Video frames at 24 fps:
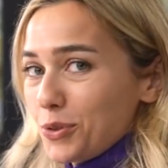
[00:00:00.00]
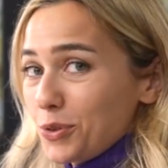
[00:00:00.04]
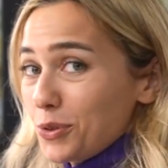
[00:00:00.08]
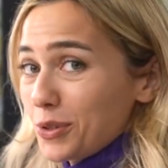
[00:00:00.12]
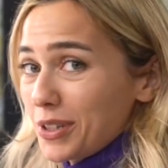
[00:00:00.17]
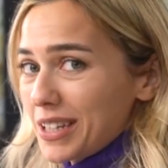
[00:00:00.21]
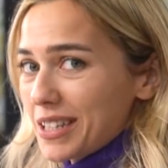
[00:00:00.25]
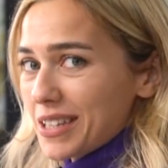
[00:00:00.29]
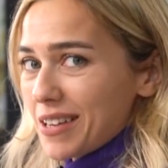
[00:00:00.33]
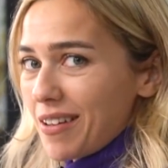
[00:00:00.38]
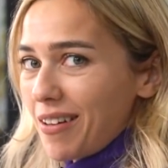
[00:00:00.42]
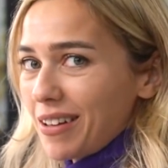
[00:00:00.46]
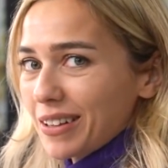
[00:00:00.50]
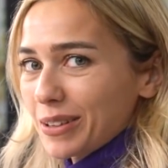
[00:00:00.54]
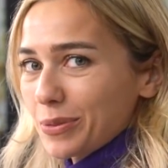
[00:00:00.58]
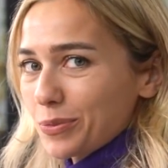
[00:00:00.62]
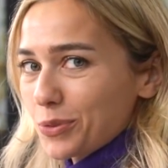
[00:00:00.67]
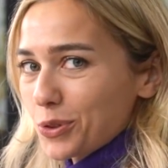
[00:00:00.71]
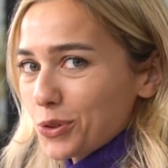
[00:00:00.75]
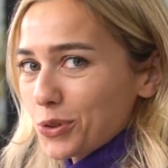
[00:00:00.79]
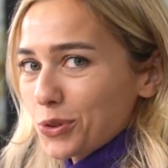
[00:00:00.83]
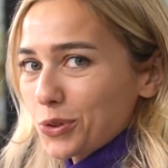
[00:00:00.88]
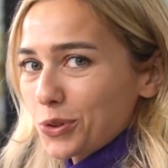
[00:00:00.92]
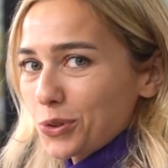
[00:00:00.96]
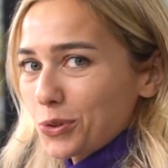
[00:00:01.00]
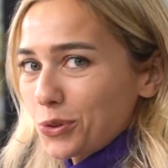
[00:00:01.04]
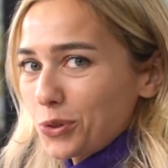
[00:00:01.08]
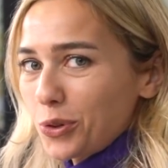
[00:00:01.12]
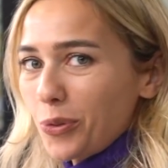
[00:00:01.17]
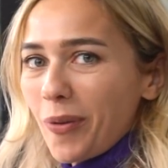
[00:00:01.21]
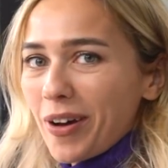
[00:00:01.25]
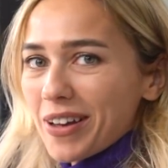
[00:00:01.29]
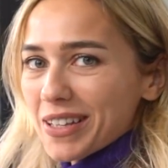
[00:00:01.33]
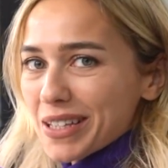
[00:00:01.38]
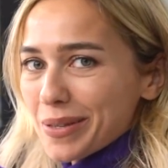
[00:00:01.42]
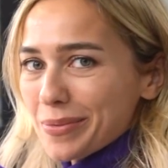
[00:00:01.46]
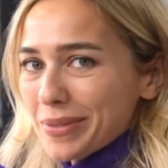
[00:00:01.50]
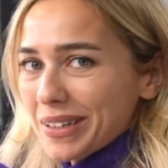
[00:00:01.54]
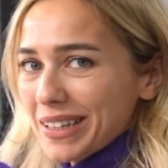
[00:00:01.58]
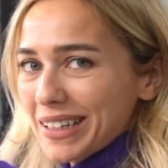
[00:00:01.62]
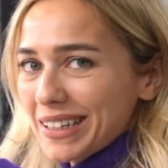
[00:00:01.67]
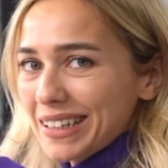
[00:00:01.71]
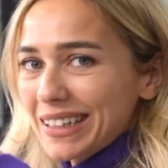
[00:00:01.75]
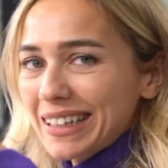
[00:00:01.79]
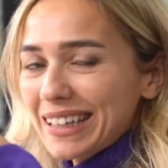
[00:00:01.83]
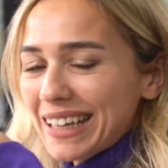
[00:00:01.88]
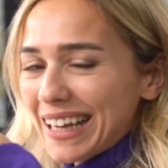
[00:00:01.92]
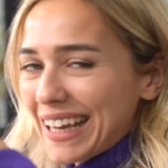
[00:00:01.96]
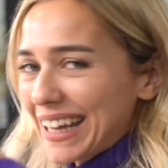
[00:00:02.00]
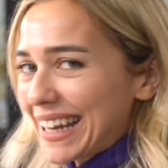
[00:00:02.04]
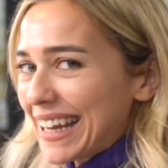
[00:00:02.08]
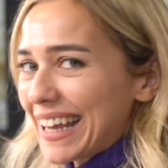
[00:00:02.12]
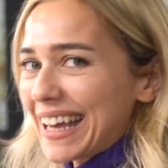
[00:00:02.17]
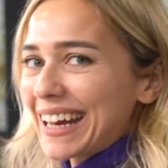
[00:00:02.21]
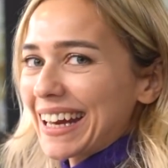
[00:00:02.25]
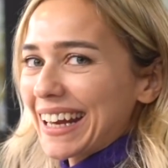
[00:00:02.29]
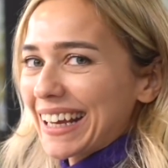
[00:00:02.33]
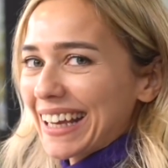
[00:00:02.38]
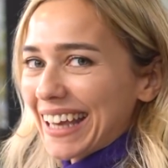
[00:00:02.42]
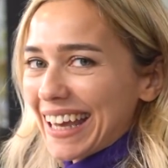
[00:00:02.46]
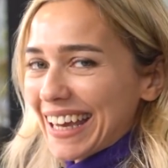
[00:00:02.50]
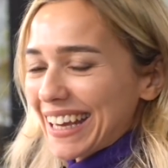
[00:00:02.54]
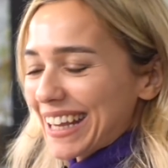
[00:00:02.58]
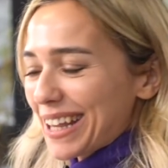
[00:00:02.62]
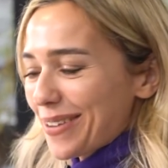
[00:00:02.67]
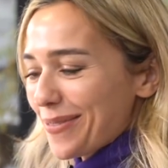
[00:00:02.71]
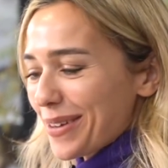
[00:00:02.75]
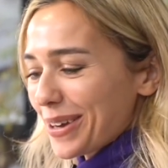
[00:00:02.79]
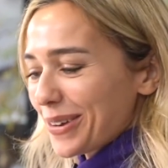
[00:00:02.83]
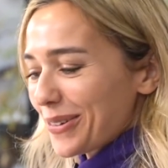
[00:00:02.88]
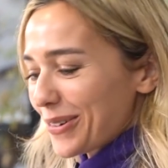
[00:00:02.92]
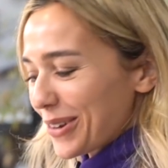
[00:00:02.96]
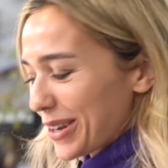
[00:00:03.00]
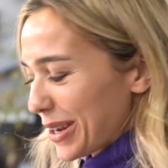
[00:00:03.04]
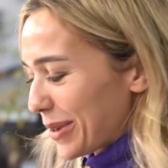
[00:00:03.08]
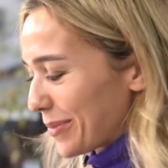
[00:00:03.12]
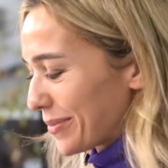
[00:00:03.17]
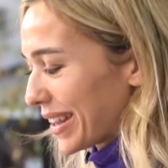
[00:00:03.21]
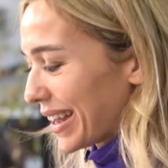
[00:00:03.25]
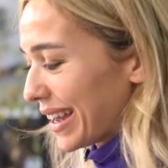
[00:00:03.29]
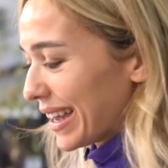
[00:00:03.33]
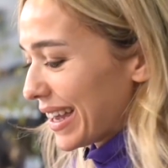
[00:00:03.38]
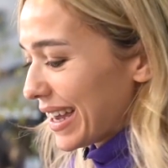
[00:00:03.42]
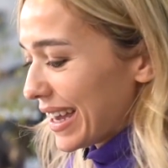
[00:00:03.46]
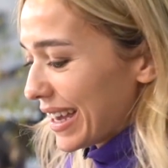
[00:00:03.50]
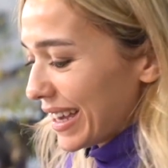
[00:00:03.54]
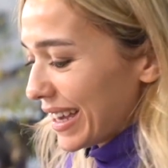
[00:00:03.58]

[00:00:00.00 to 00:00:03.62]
süzgeçe aldım çünkü kuru malzemeleri eleyerek eklemek önemli.